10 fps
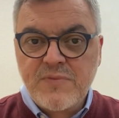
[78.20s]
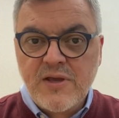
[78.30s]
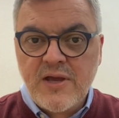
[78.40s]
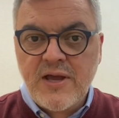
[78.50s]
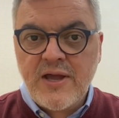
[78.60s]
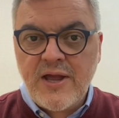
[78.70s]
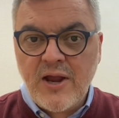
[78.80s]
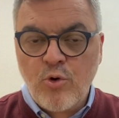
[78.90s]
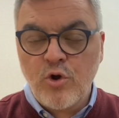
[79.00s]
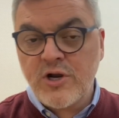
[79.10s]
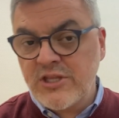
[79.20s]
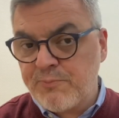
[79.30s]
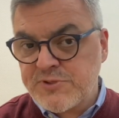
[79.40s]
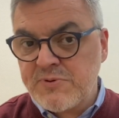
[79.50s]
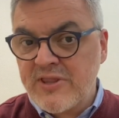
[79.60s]
é, é, colocando a
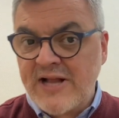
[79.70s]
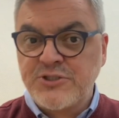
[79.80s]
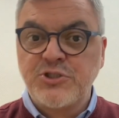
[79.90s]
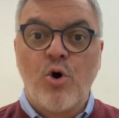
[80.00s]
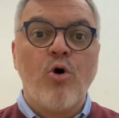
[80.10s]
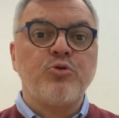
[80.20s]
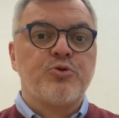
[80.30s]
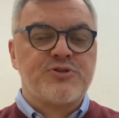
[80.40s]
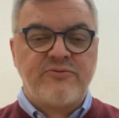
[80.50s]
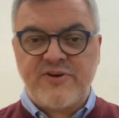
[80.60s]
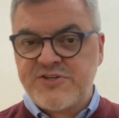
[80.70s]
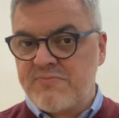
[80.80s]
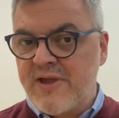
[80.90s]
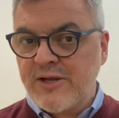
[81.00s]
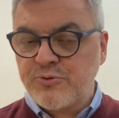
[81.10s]
possibilidade de outros
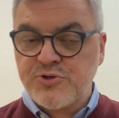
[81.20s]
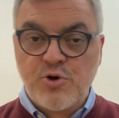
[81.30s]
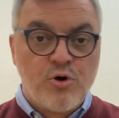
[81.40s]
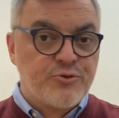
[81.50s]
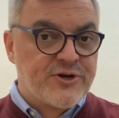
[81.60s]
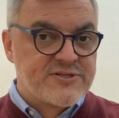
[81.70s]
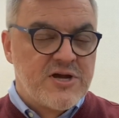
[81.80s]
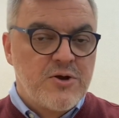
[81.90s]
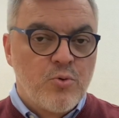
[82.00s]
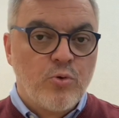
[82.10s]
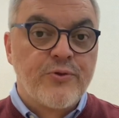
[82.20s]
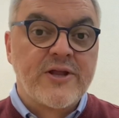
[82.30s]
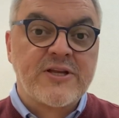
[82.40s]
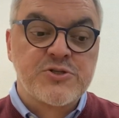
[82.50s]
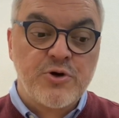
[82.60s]
investimentos, de outras
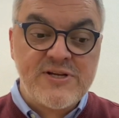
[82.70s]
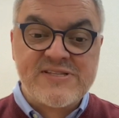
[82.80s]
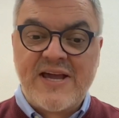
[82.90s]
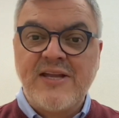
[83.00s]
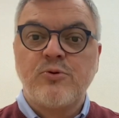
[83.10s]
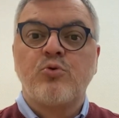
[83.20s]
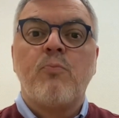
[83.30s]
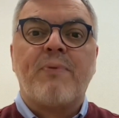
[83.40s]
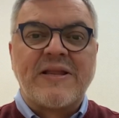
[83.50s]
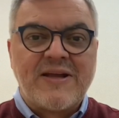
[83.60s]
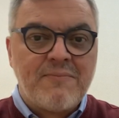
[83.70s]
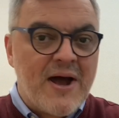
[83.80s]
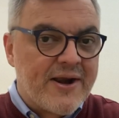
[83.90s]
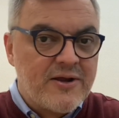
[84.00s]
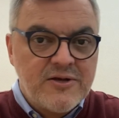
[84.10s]
contratações, saindo de um
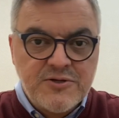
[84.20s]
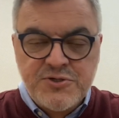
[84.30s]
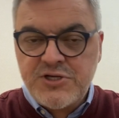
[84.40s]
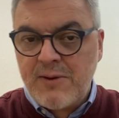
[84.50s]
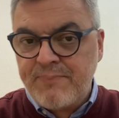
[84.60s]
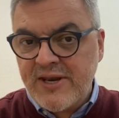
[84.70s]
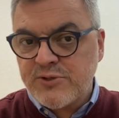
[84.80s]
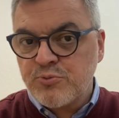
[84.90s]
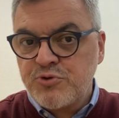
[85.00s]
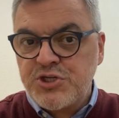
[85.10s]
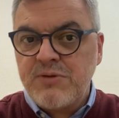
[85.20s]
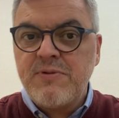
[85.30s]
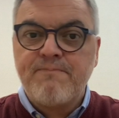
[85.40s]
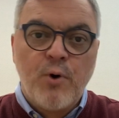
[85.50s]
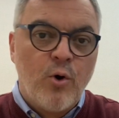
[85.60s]
patamar de apenas um
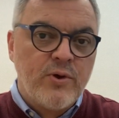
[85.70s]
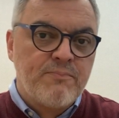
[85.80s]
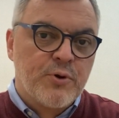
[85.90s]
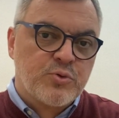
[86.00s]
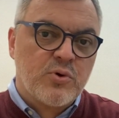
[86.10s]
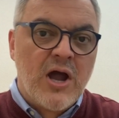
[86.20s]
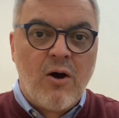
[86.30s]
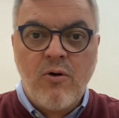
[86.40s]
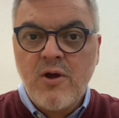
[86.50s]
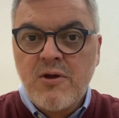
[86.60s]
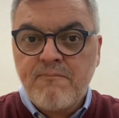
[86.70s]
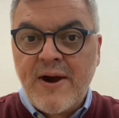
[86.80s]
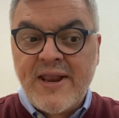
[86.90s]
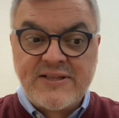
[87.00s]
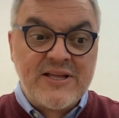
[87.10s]
time bom em Portugal
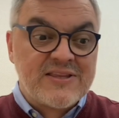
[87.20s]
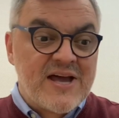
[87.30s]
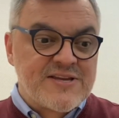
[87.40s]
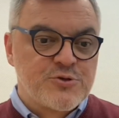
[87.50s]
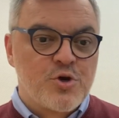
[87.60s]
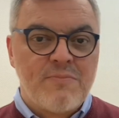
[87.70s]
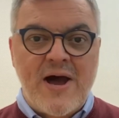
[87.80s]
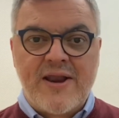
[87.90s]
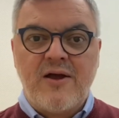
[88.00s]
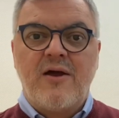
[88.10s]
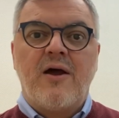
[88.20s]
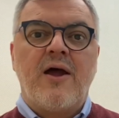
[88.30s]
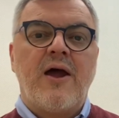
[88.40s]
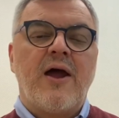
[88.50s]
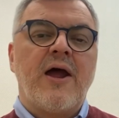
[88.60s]
para tentar se somar
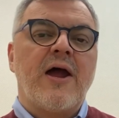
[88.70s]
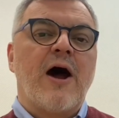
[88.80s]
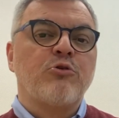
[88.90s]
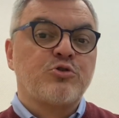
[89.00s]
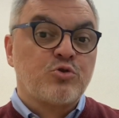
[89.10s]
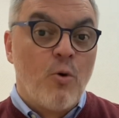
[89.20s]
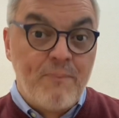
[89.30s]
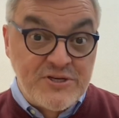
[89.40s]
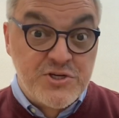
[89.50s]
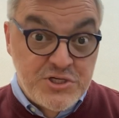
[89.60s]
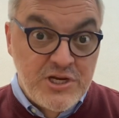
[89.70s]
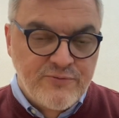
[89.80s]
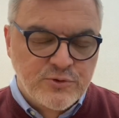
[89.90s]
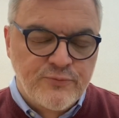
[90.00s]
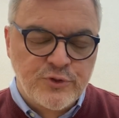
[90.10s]
é, é aos
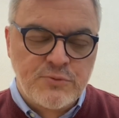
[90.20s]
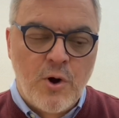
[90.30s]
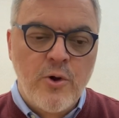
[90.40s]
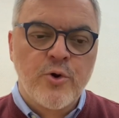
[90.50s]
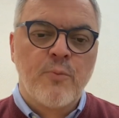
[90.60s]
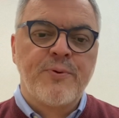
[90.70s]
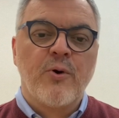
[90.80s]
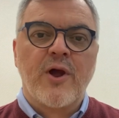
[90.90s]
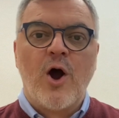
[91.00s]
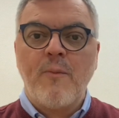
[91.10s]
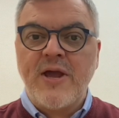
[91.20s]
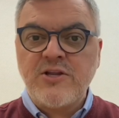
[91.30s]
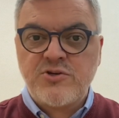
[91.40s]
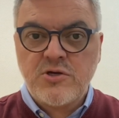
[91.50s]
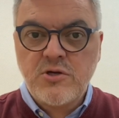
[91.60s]
competitivos do futebol europeu realmente.